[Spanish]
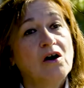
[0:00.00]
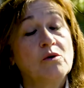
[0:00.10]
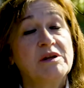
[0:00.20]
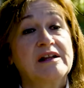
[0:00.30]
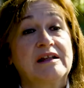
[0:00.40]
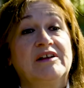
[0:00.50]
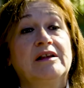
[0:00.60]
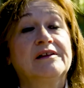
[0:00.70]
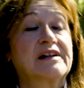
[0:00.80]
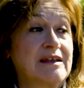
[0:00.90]
Hombre,
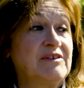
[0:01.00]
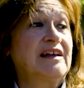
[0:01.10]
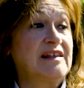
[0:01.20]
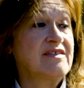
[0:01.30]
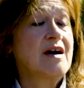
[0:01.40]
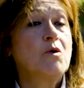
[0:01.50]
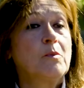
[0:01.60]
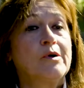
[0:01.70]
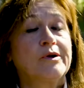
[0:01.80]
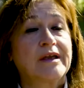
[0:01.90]
revitalizamos
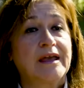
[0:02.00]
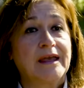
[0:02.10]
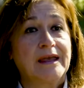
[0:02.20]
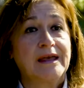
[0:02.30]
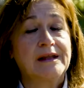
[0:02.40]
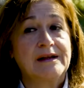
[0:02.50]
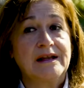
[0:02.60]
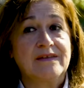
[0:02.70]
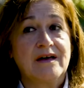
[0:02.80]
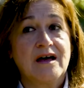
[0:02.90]
porque en
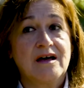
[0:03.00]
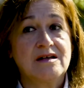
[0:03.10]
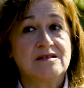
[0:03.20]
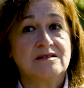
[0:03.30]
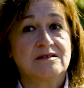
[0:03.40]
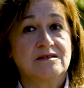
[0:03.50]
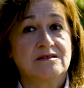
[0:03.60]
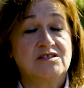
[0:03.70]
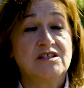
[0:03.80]
realidad mm,